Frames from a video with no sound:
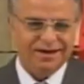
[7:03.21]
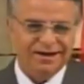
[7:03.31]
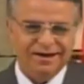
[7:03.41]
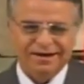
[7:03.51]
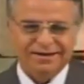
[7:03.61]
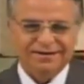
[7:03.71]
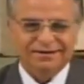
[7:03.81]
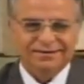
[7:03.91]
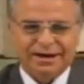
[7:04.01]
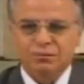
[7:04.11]

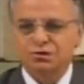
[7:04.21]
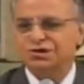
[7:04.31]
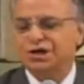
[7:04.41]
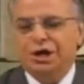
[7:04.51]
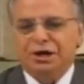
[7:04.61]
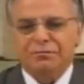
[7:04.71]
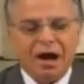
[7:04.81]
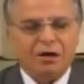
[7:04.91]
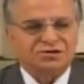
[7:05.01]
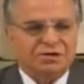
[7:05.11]
Ah, éramos
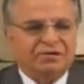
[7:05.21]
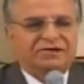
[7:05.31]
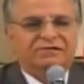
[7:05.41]
cinco irmãos,